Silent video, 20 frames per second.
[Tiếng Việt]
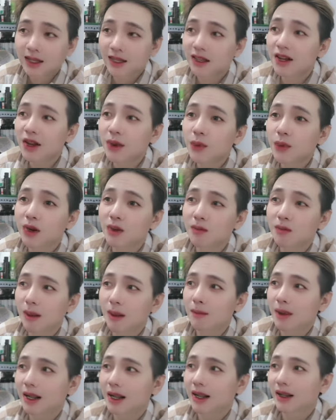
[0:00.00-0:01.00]
chứ nếu như
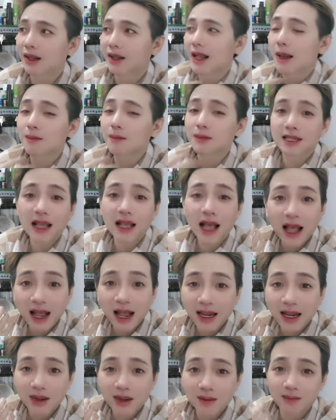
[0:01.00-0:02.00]
mà mình làm
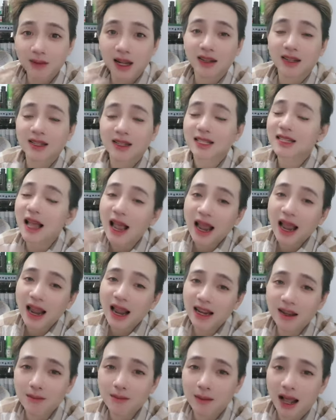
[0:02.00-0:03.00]
sai mình
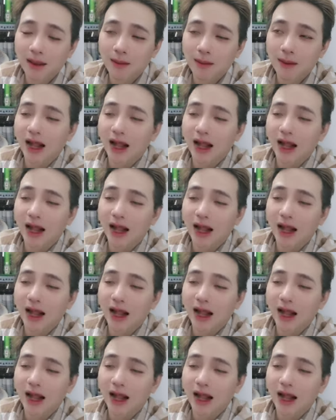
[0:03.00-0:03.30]
sai á mà